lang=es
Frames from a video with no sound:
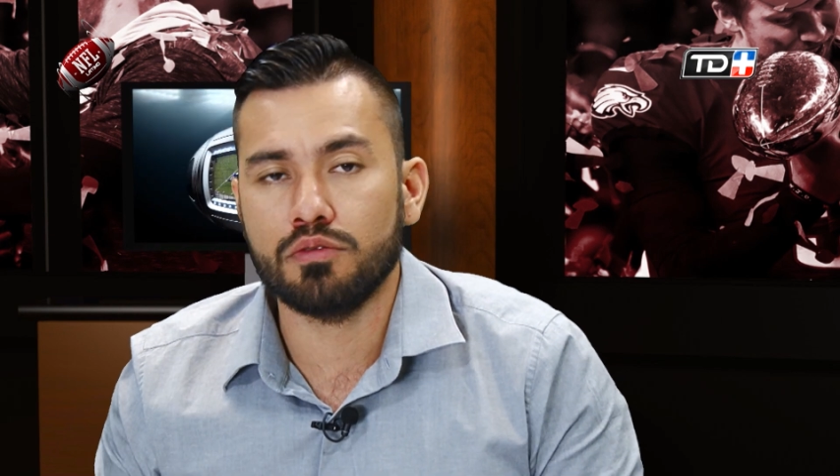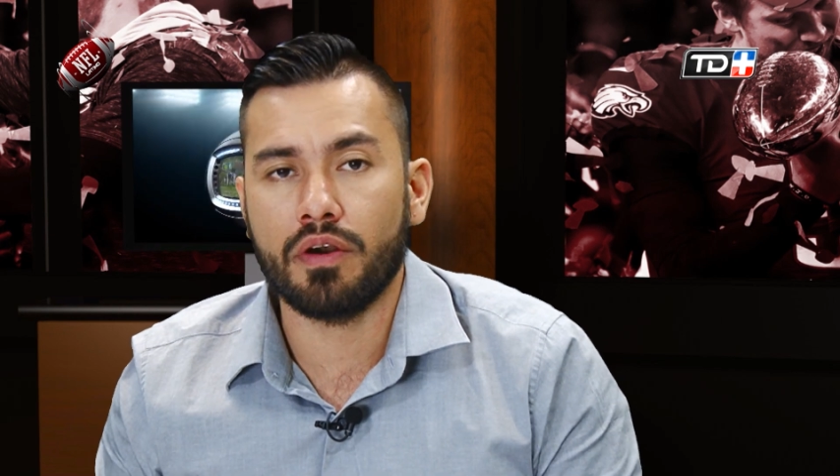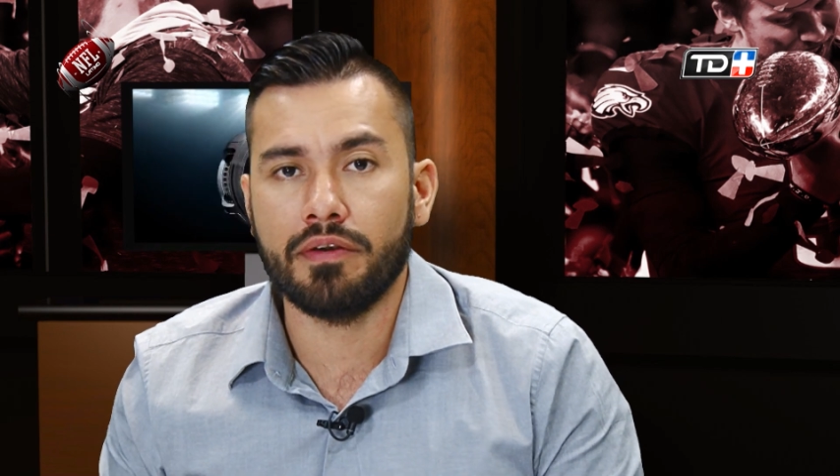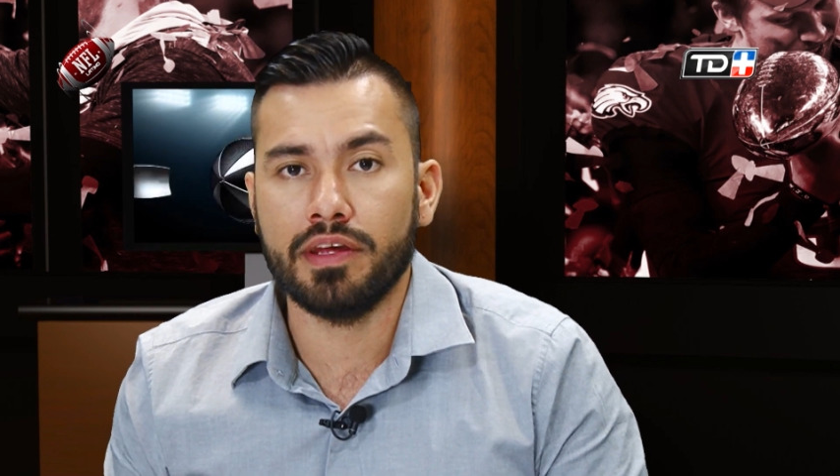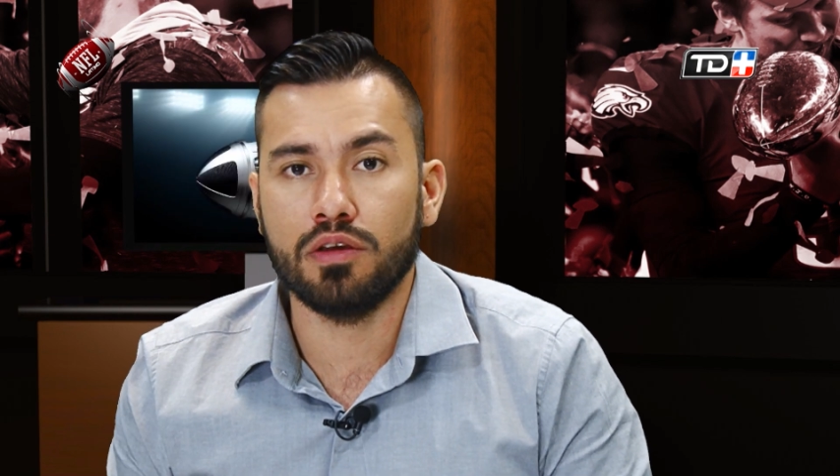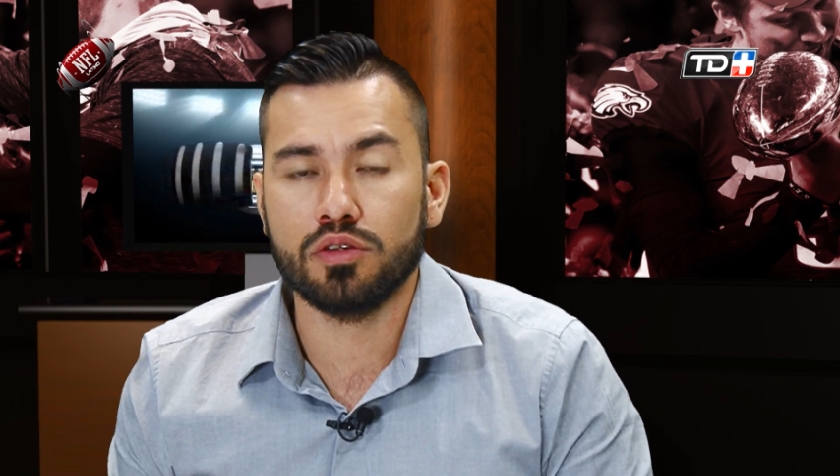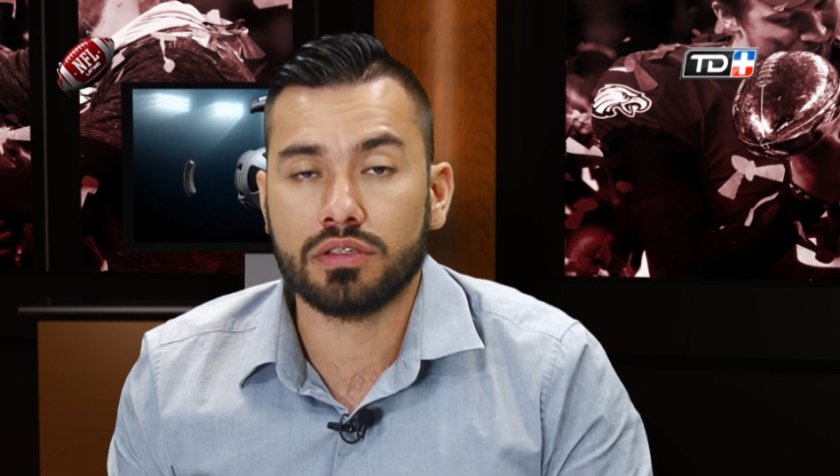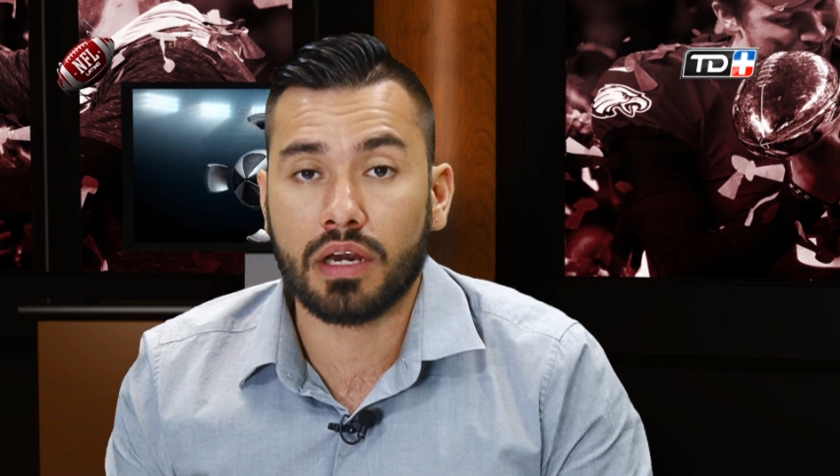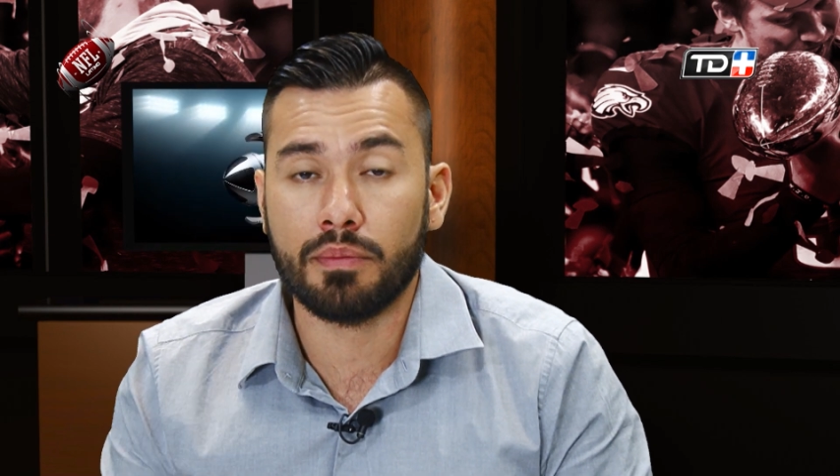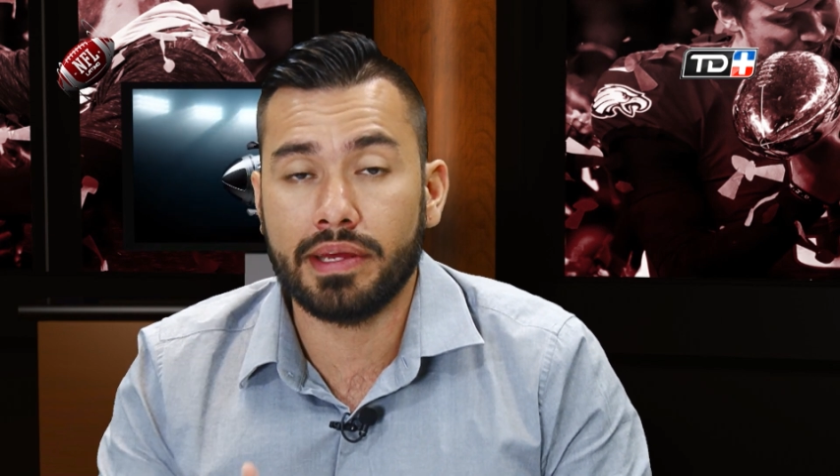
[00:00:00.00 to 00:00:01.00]
y no ha vivido en los
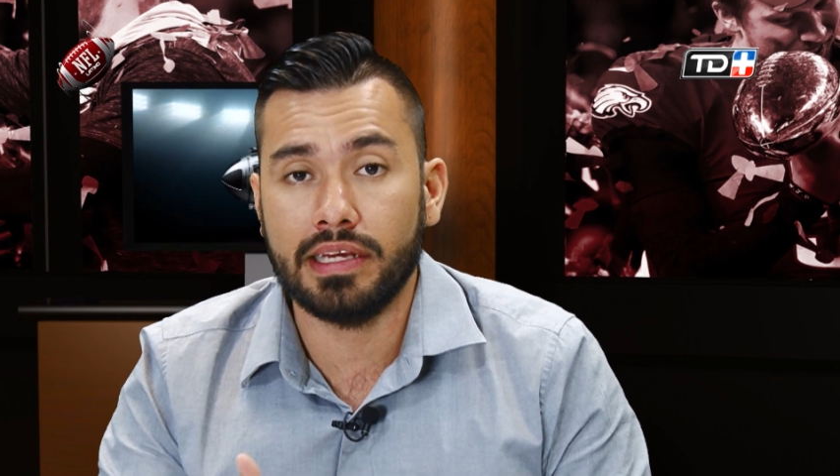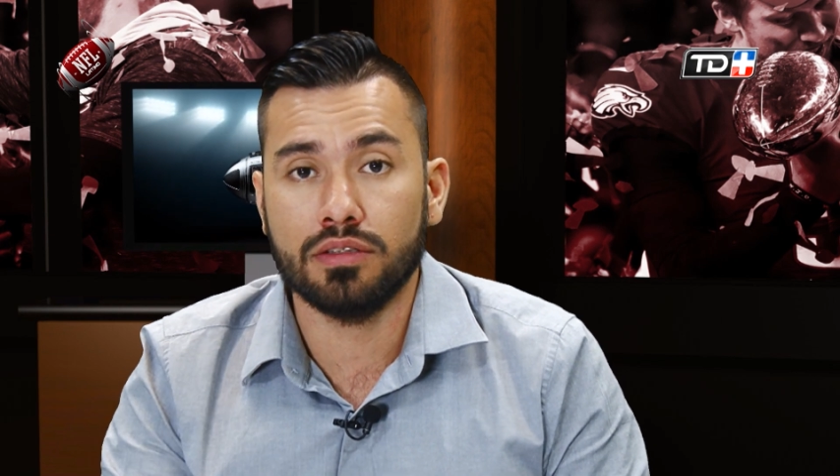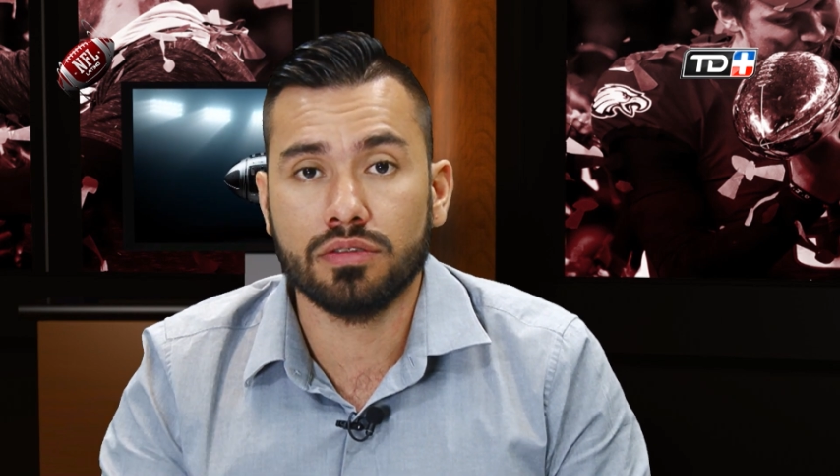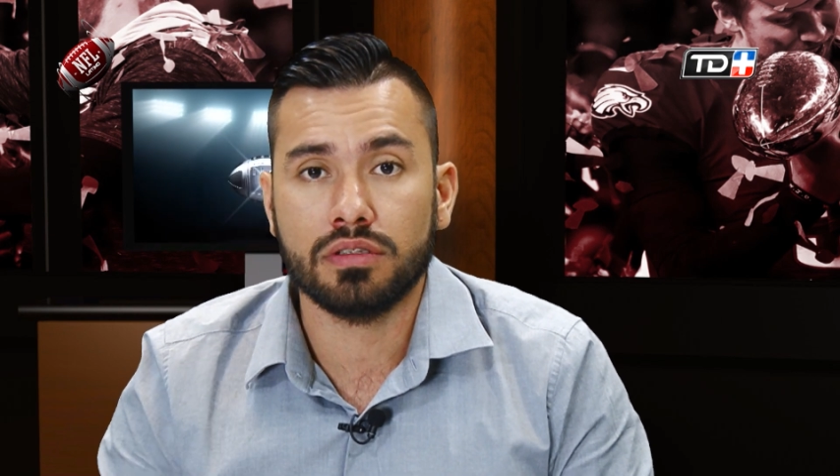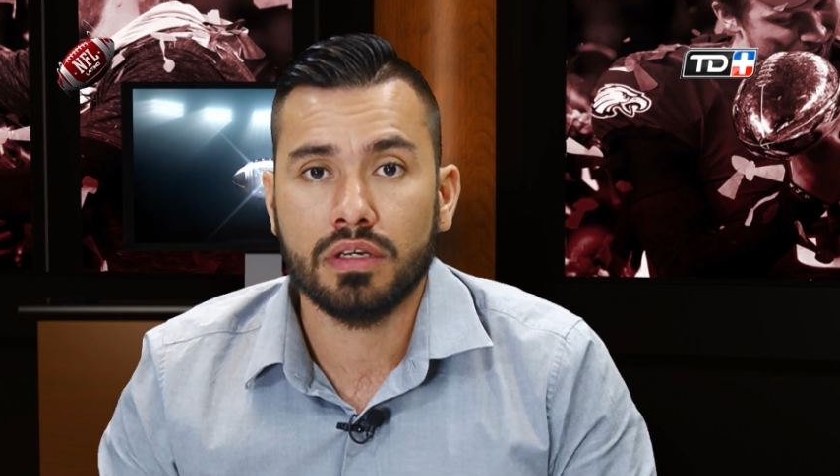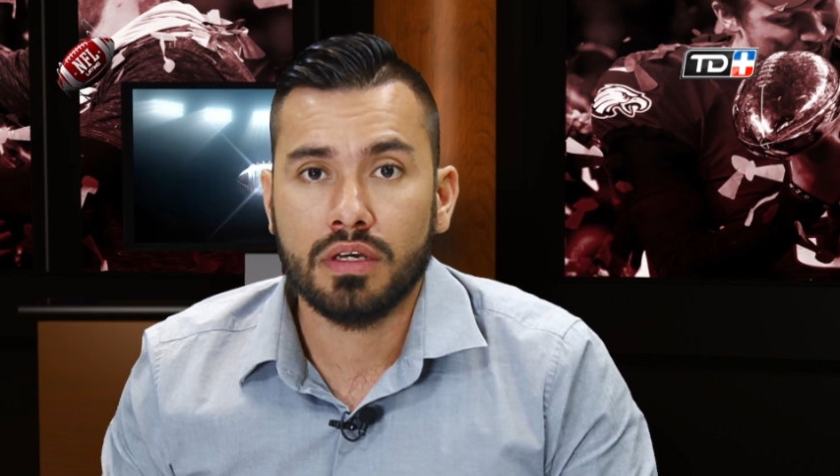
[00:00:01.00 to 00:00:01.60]
camerinos.